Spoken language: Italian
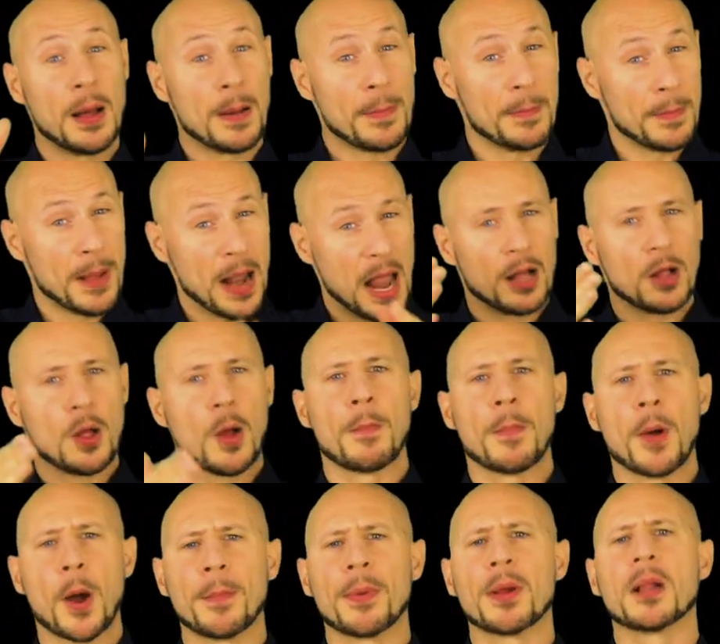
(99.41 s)
quindi dal
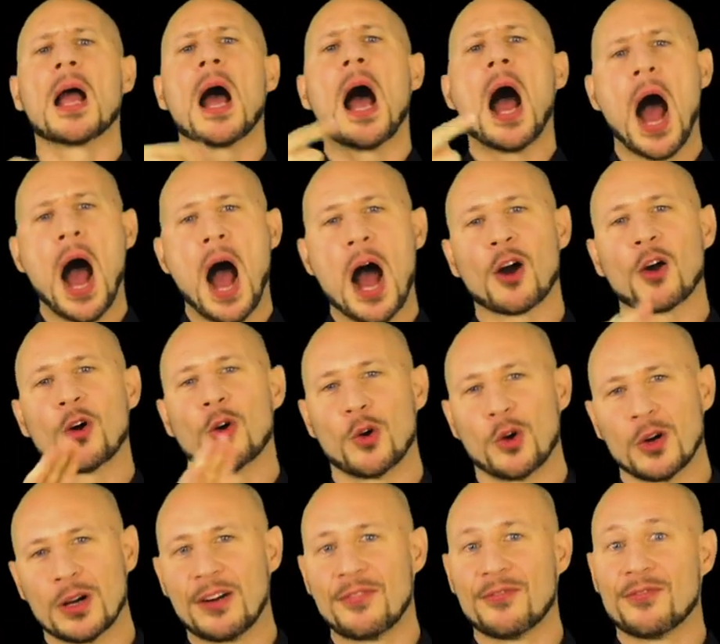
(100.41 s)

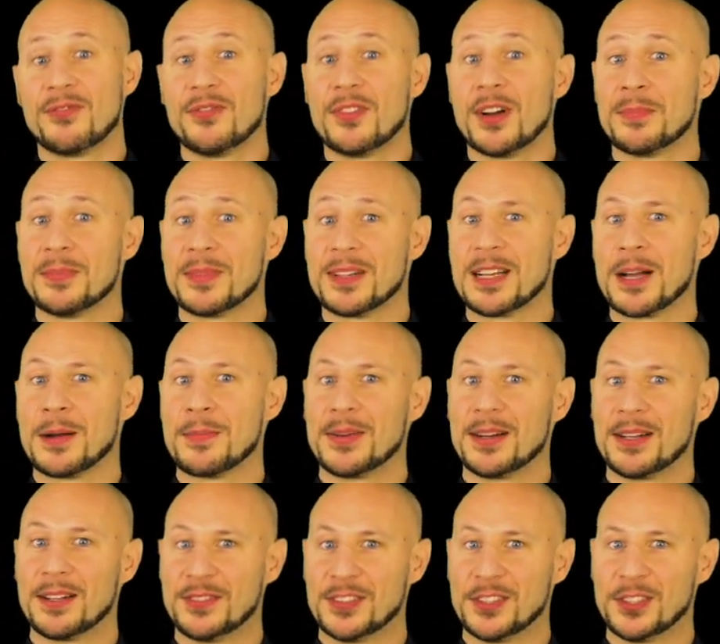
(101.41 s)
1836 nuovi
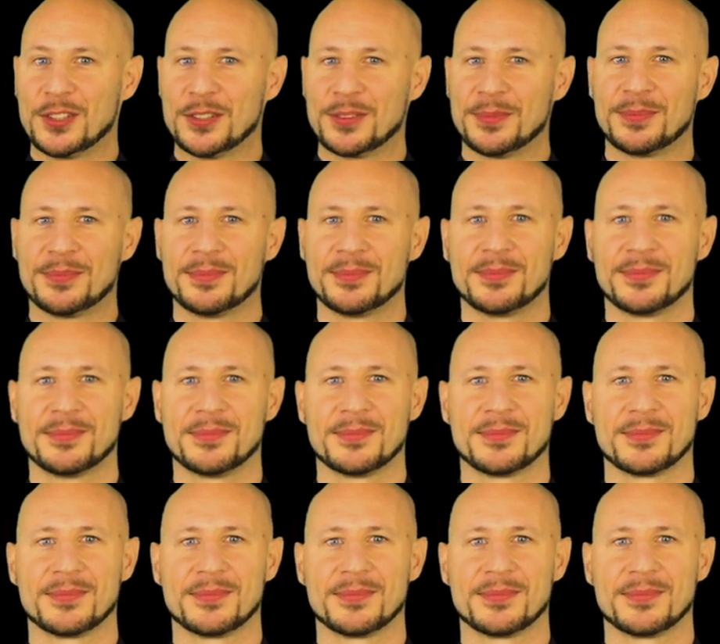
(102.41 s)
lavori di restauro e